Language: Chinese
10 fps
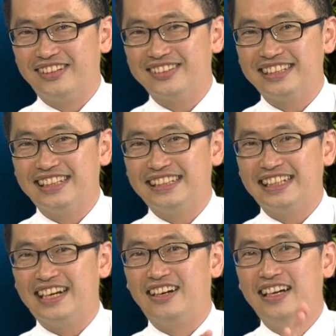色的箭
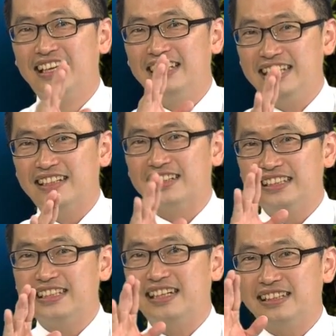号，第二个、第
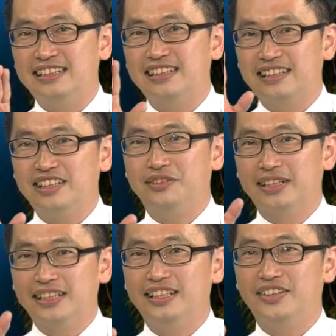三个、第四个、第五
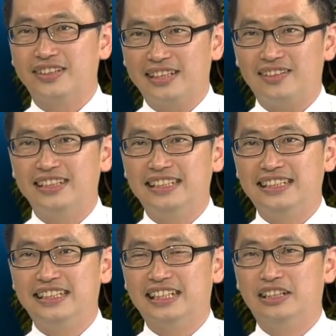个、第六个到第
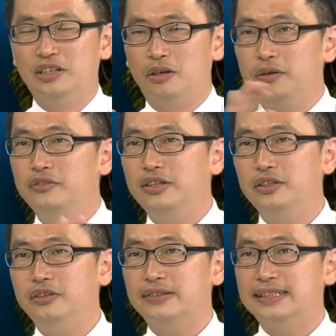七个，我们会
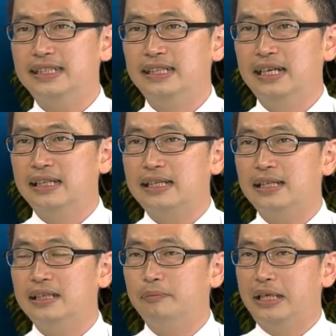会发现
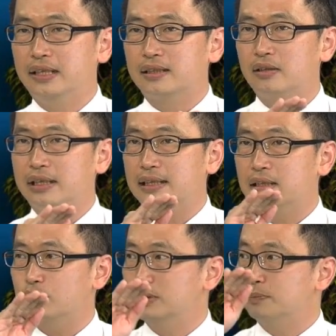它的每一个高点，它
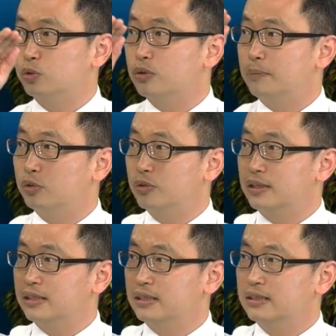都是不断不
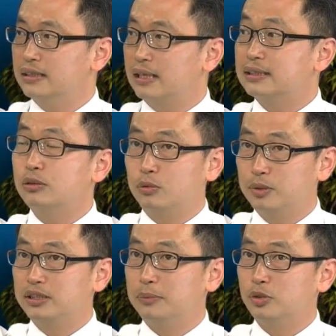断的。啊，再突
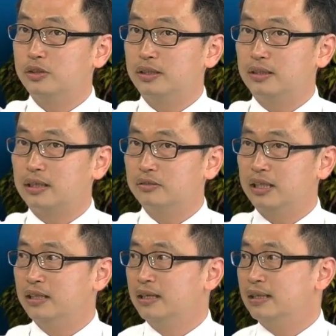破前坡都有个高
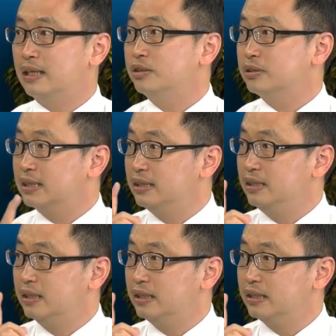点，它就成立
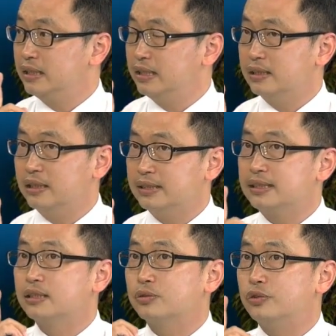的第一个要
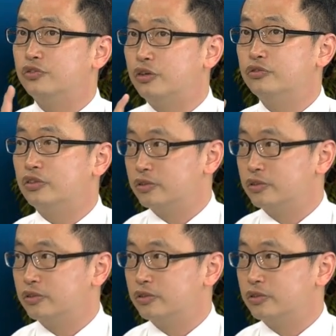件叫做峰峰